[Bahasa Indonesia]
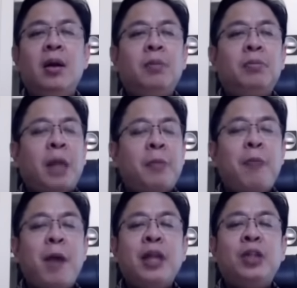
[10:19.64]
tapi
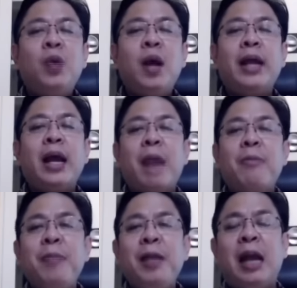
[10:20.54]
banyak juga yang
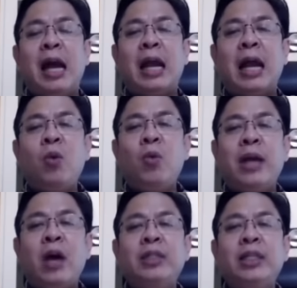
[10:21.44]
kami menyelenggarakan quick
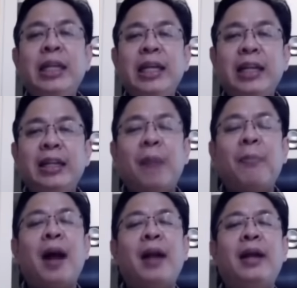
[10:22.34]
count sendiri
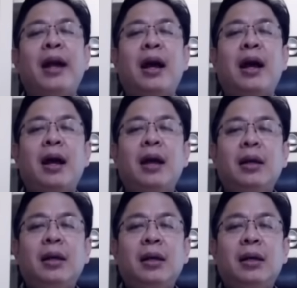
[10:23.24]
tanpa ada
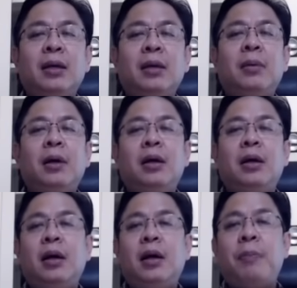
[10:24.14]
eh,
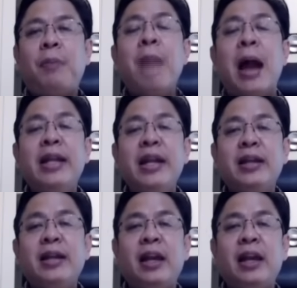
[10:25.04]
eh, eh
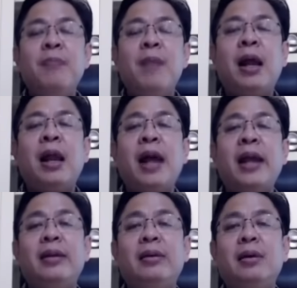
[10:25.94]
pembanding dari lembaga
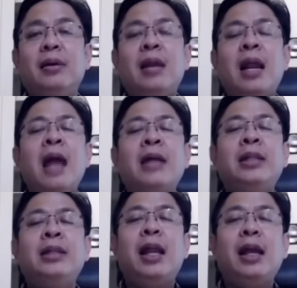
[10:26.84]
lain. Dan
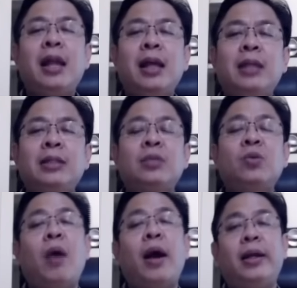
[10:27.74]
hasilnya lagi-lagi
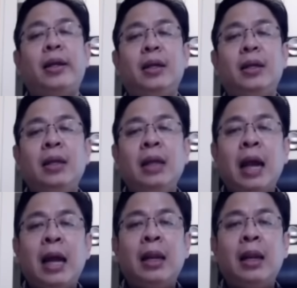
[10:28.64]
sesuai
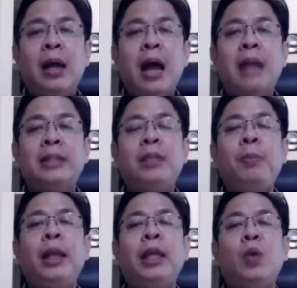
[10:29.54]
dengan hasil
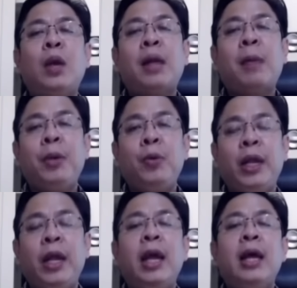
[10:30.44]
penghitungan
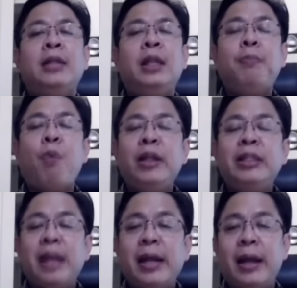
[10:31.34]
KPUD. Jadi poin
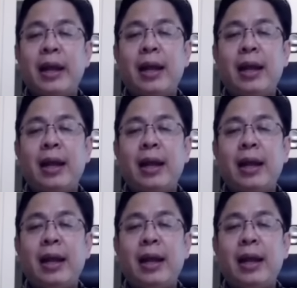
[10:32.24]
saya,